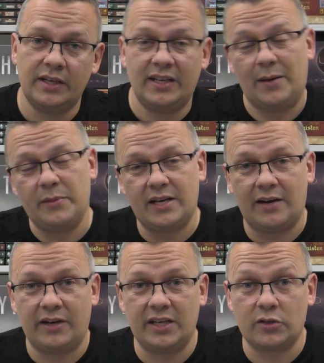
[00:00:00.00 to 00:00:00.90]
Ja, mit der
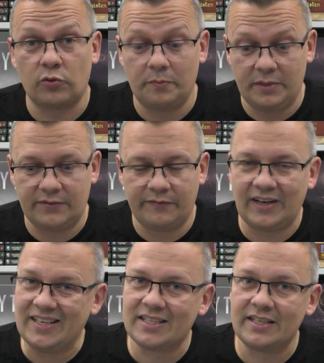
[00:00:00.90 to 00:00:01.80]
Erweiterung, mit
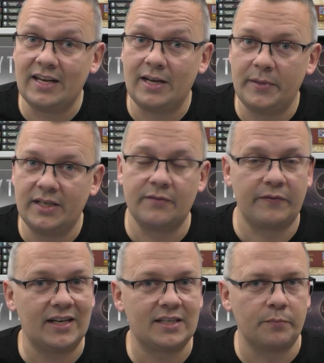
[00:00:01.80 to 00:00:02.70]
weiteren Elementen,
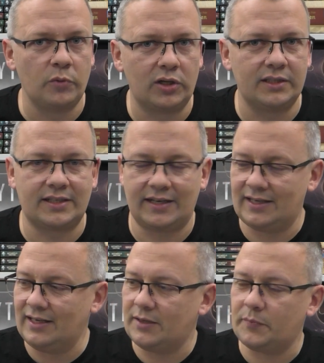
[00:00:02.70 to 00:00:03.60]
weiteren
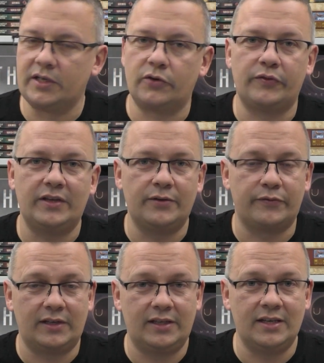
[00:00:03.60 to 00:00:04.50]
Möglichkeiten liegt man auf jeden
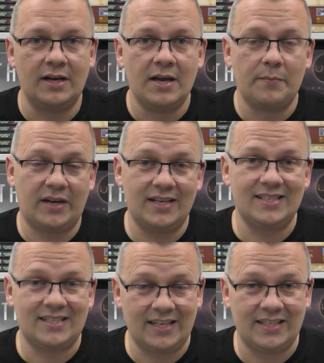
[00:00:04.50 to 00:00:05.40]
Fall hier bei
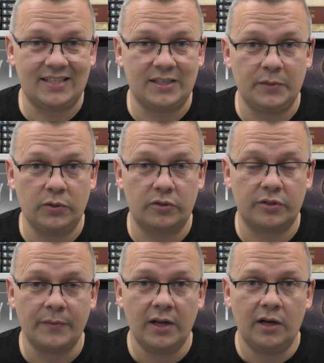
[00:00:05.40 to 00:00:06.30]
60 Minuten.